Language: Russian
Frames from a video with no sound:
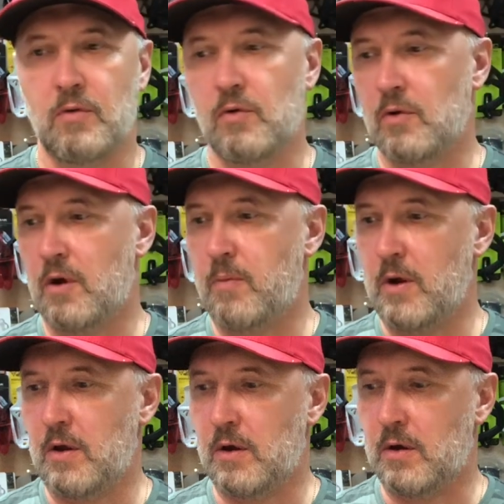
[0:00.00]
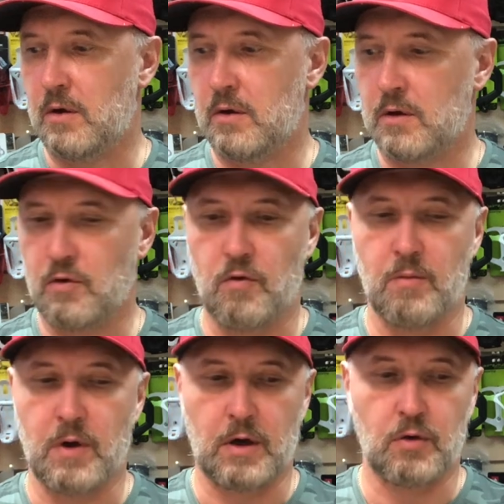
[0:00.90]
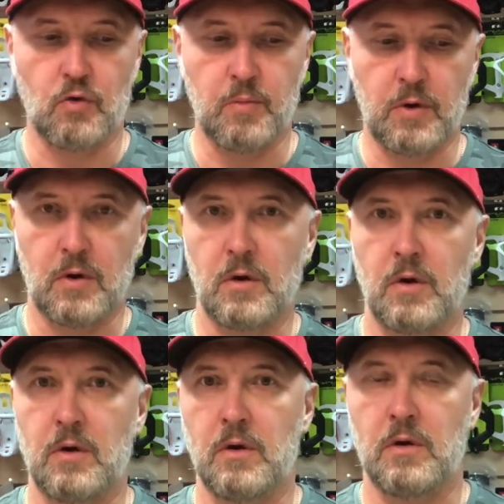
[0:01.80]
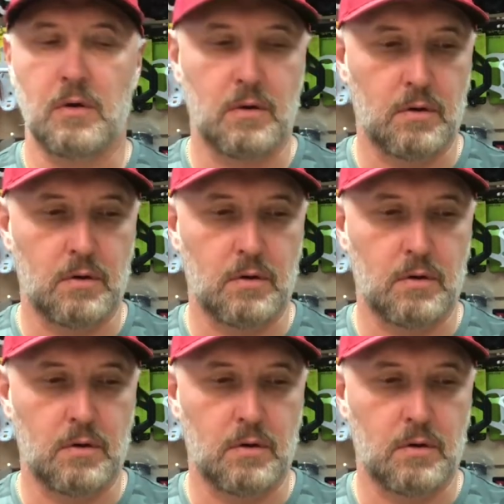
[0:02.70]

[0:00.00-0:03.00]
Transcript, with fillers: о креплениях торговой марки Topic, и